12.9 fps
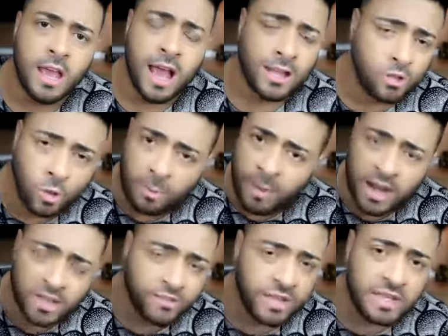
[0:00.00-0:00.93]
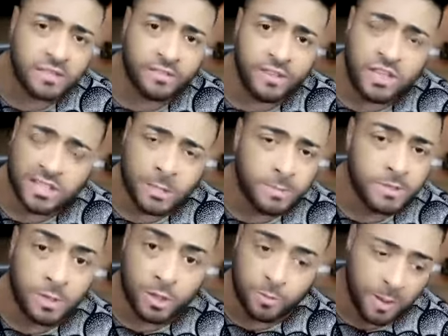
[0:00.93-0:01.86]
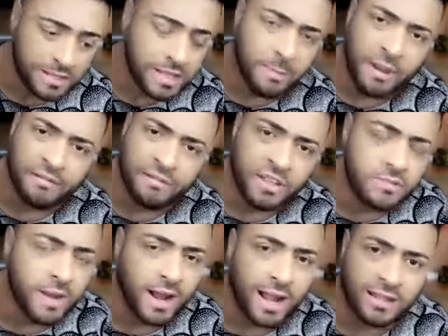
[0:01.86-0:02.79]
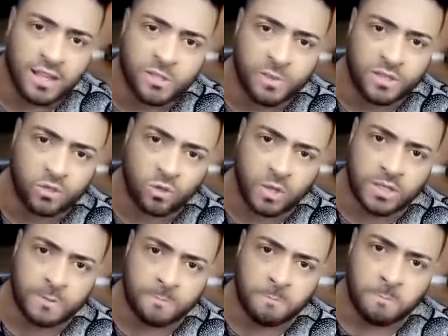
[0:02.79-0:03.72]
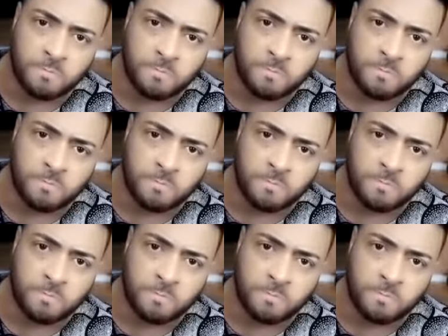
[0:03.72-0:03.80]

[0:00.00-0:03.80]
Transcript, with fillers: A sua parte vendo esse vídeo é simplesmente passar para frente e marcar três pessoas